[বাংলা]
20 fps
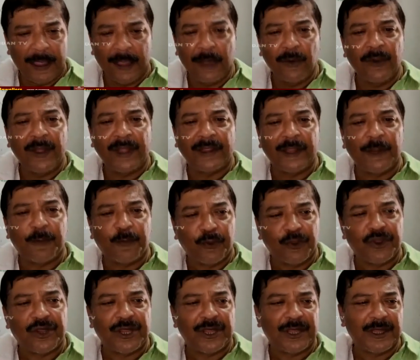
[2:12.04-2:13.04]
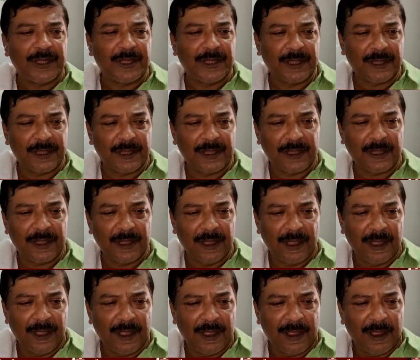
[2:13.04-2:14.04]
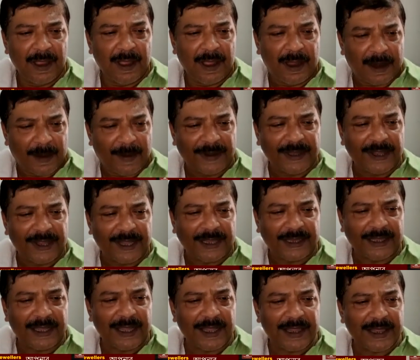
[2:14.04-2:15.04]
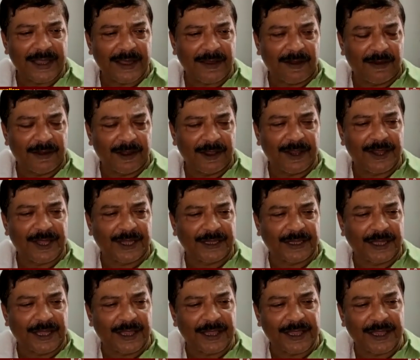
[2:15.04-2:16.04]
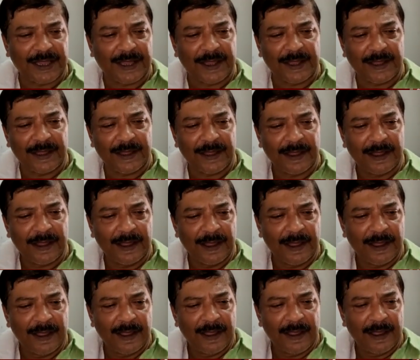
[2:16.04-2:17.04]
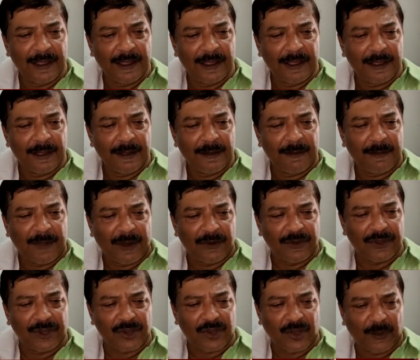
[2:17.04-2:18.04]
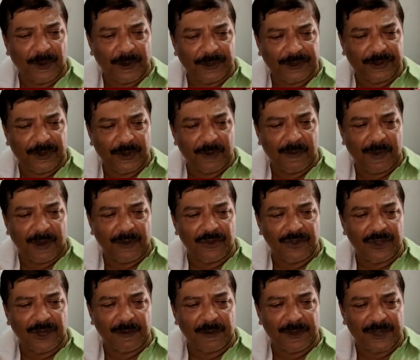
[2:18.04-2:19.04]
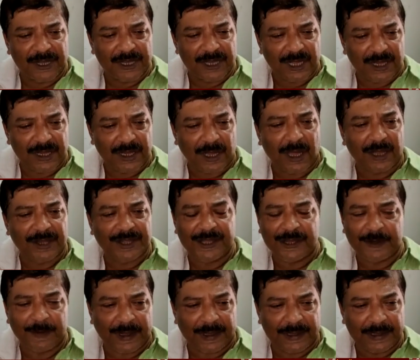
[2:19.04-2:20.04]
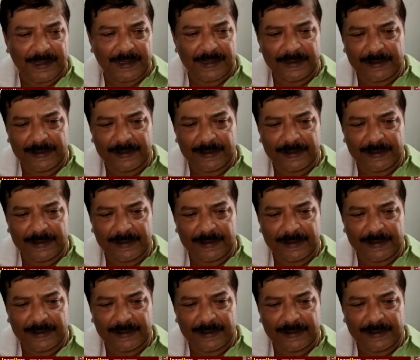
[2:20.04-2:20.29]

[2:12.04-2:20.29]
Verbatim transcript: এগুলো এদের পুঁজি আর আমাদের সাথে আছে কংগ্রেসের সাথে আছে মানুষের সমর্থন মানুষের বিশ্বাস আশীর্বাদ